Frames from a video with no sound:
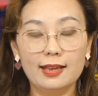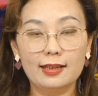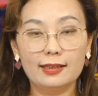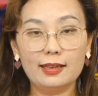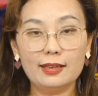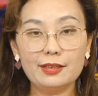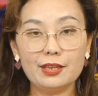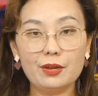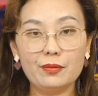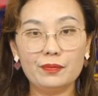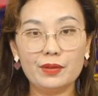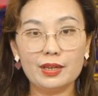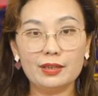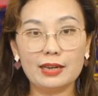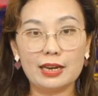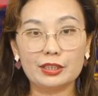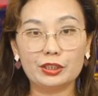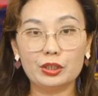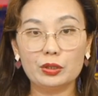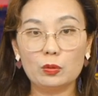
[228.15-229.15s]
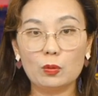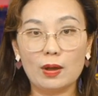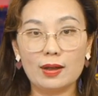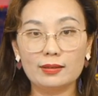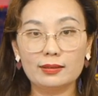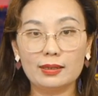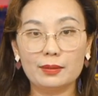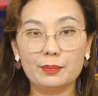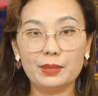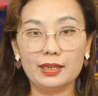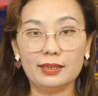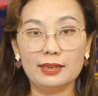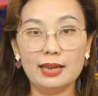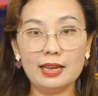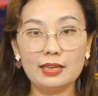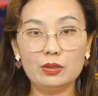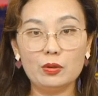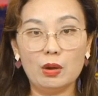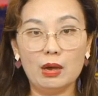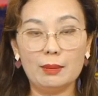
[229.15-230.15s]
các nhân viên đại sứ quán đang bị đe
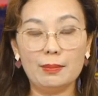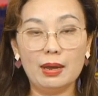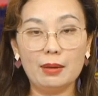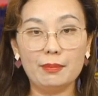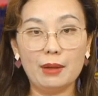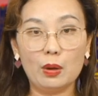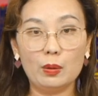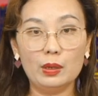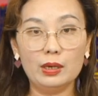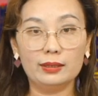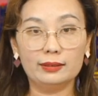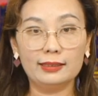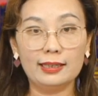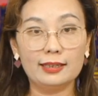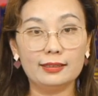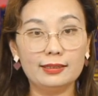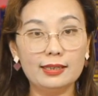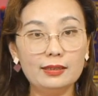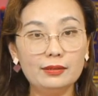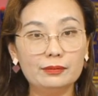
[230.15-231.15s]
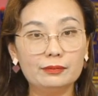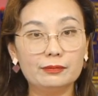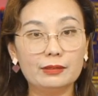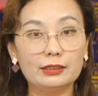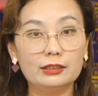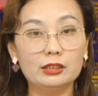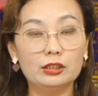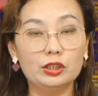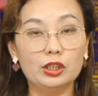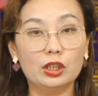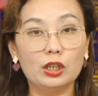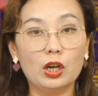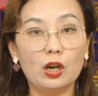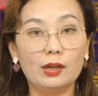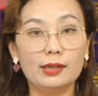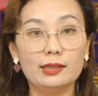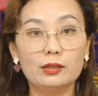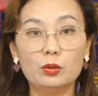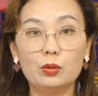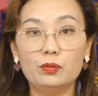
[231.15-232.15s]
dọa bằng bạo lực thể chất và thường được
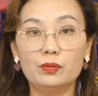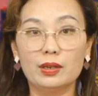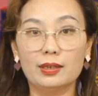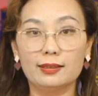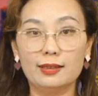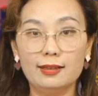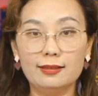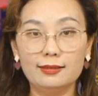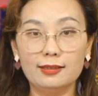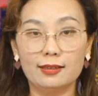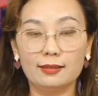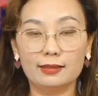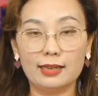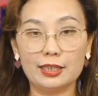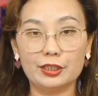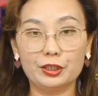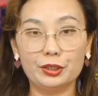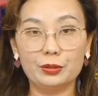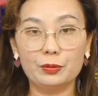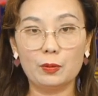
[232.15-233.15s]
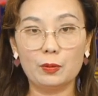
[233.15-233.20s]
hỏi ở khu vực lân cận đại sứ